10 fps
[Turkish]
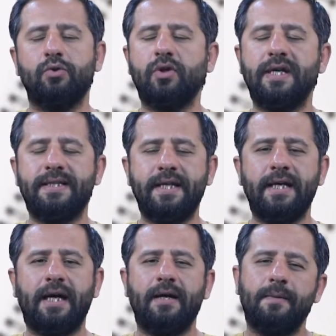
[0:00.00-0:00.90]

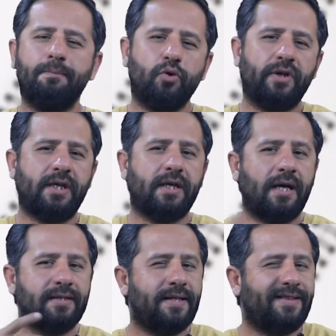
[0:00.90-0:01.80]
Dolayısıyla buradaki
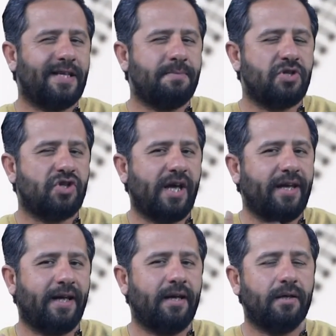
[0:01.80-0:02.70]
kastettiğimiz
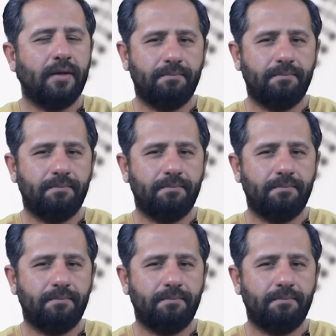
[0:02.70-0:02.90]
şey ne?